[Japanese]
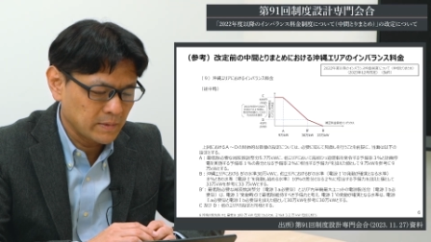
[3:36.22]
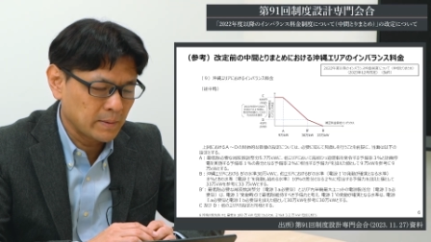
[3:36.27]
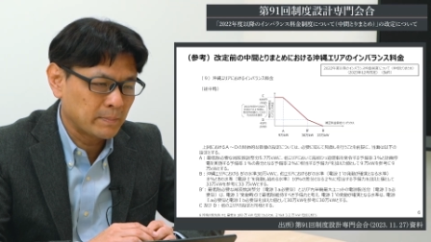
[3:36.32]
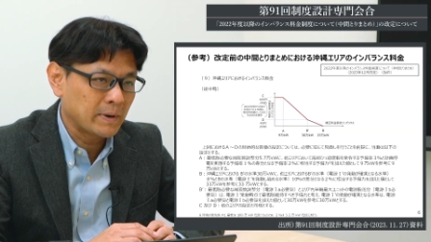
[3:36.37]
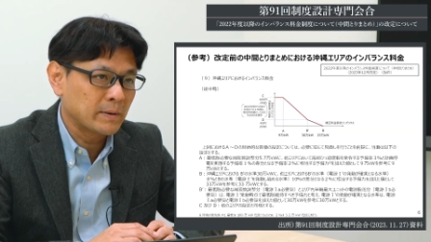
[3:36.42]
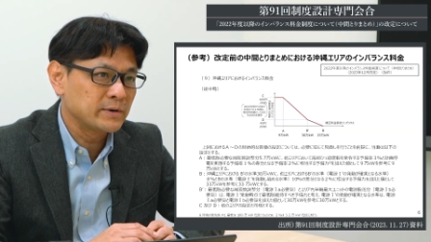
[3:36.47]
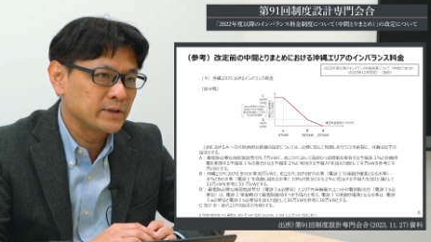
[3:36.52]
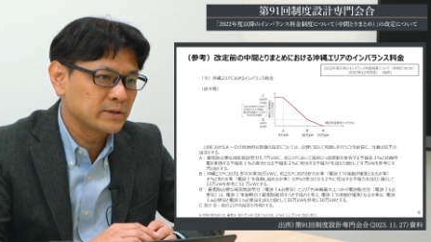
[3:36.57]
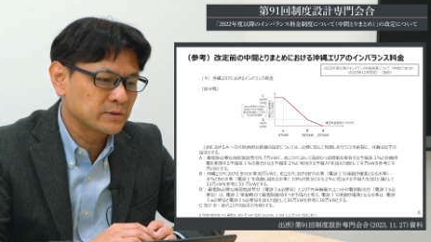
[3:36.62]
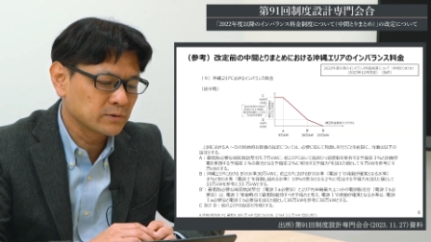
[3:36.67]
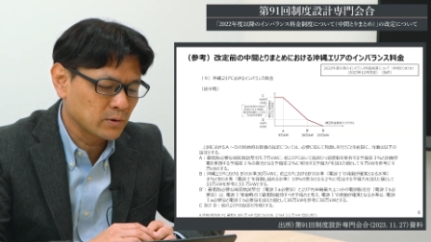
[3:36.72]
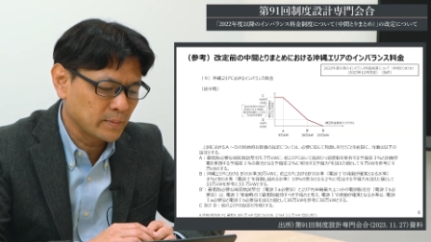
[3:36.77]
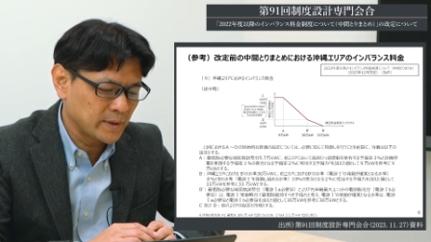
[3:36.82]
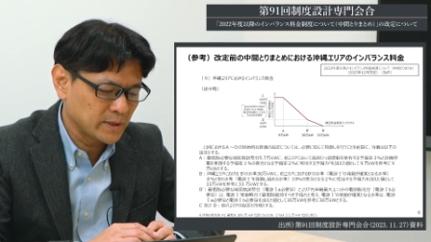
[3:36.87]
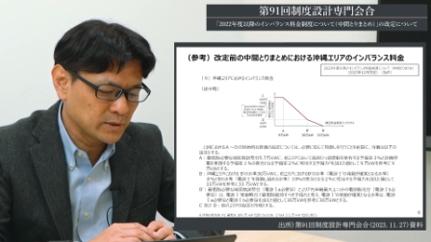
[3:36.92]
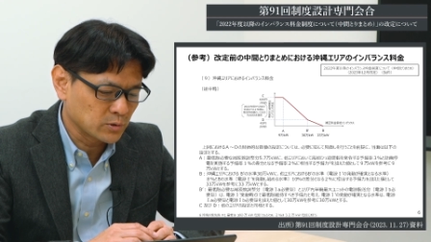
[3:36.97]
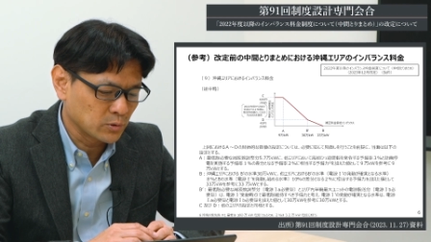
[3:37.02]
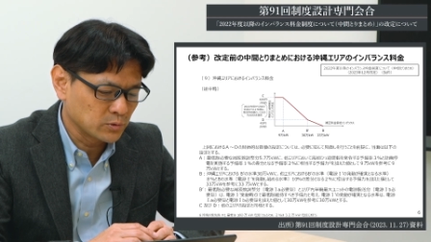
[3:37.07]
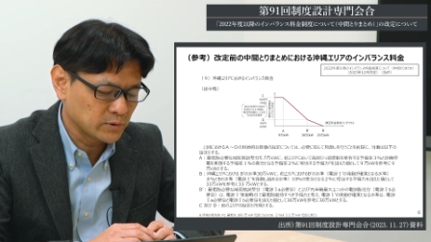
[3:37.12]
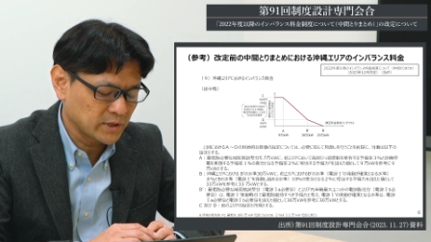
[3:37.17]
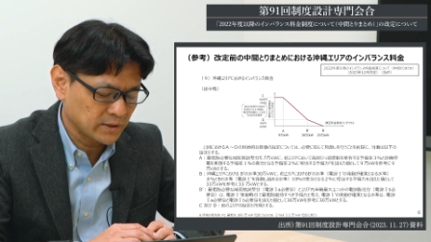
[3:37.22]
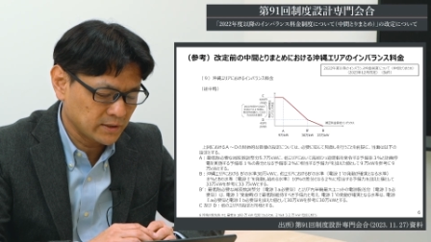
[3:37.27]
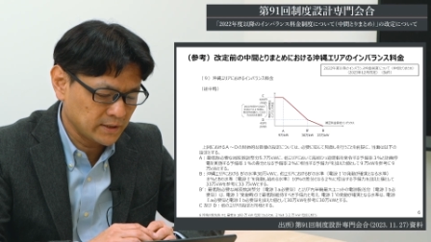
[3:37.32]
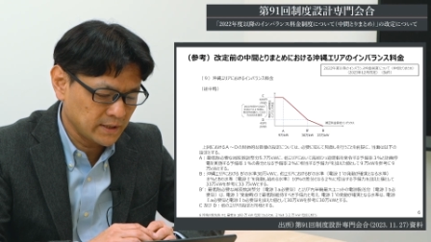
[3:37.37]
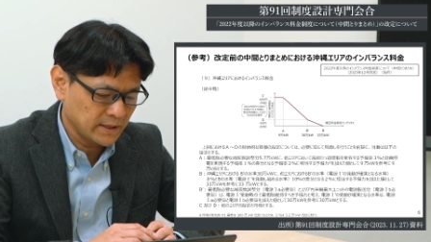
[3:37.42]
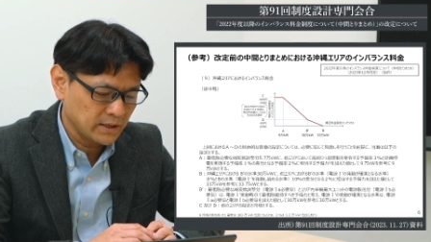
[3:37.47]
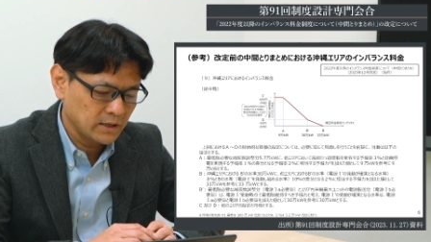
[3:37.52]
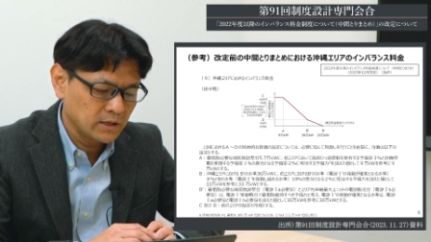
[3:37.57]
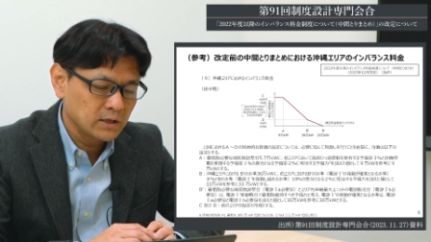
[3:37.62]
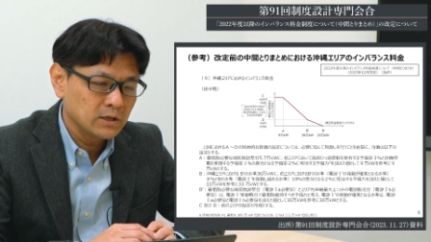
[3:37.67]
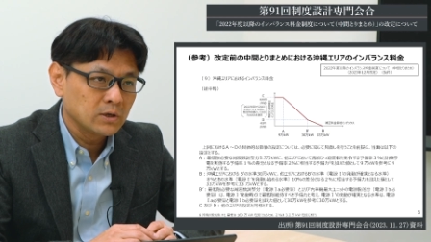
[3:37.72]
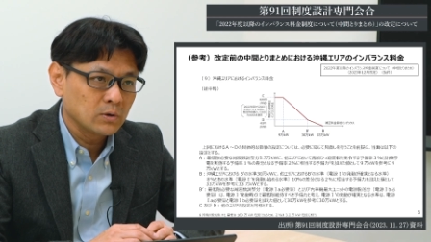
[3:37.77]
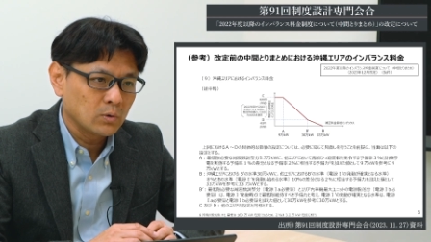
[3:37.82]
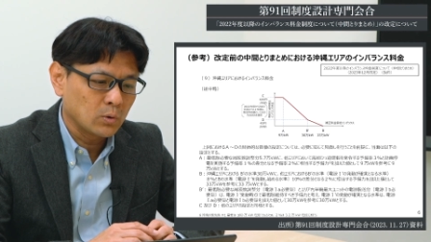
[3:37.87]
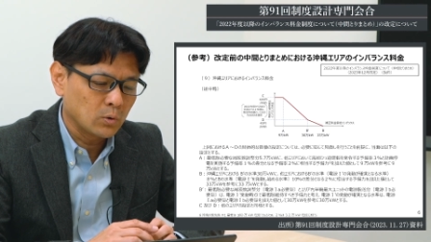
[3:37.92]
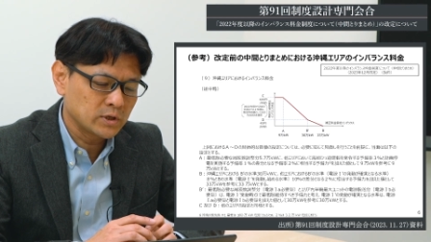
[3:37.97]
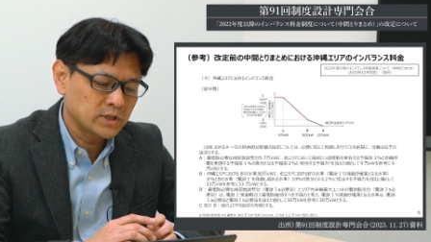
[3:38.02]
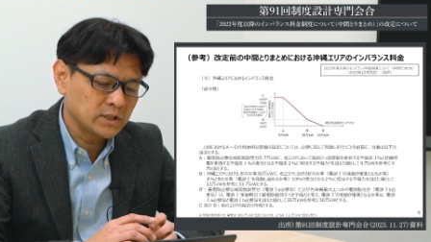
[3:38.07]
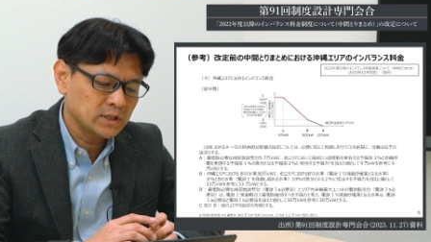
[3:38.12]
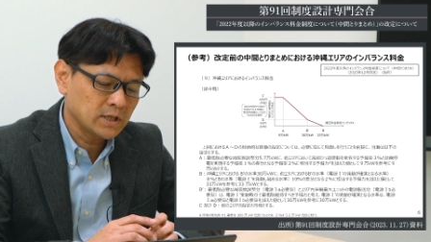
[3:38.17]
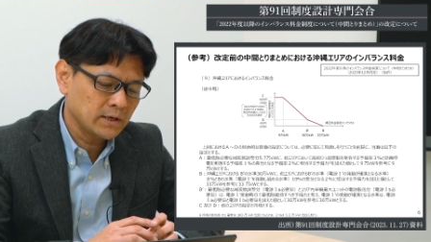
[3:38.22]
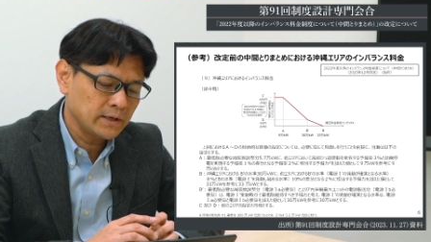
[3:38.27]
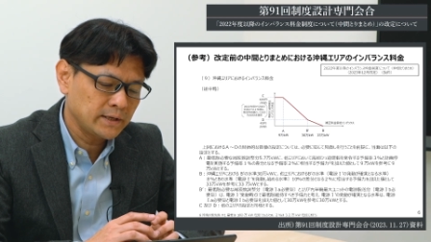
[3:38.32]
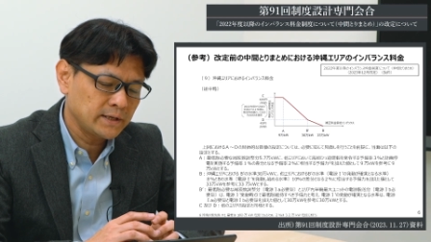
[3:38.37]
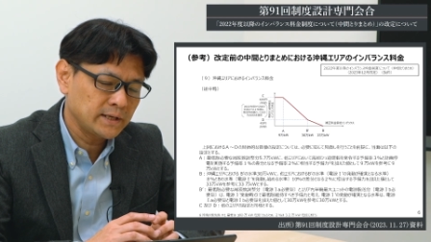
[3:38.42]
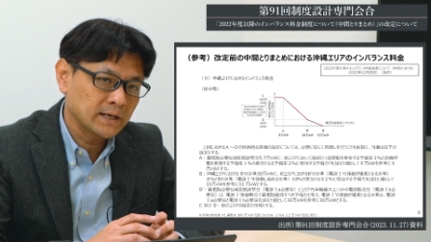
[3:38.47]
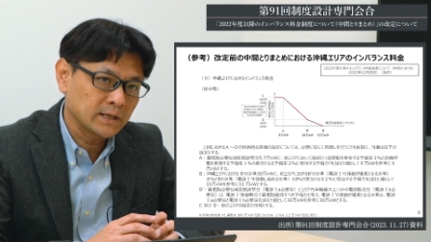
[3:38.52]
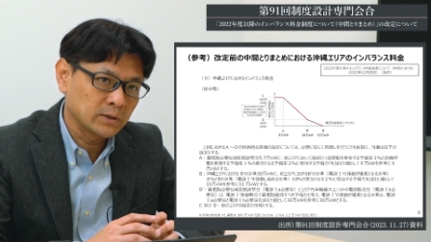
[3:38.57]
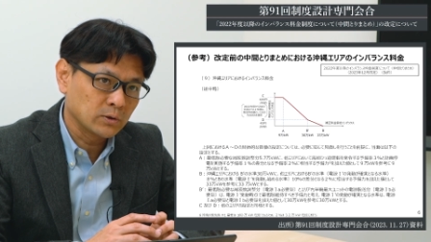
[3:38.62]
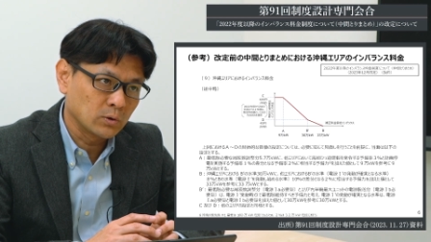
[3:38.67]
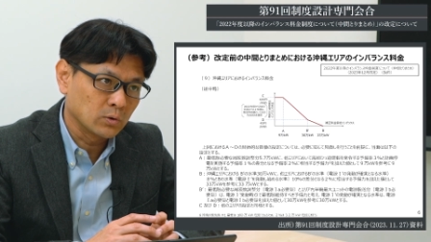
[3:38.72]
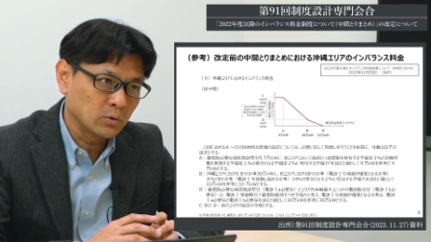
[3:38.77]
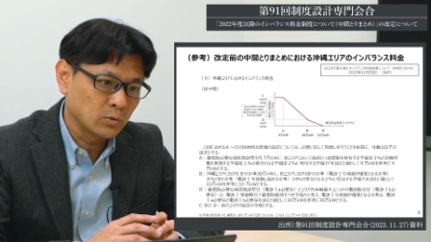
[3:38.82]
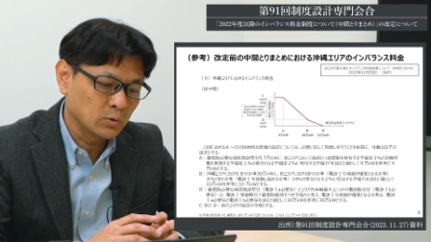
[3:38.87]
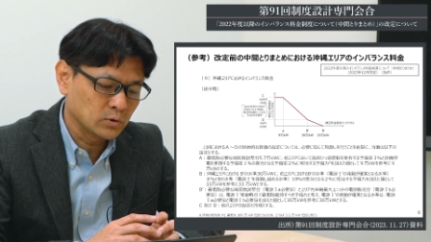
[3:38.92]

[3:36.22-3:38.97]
まあ、パブリックコメントを受けて、沖縄エリアの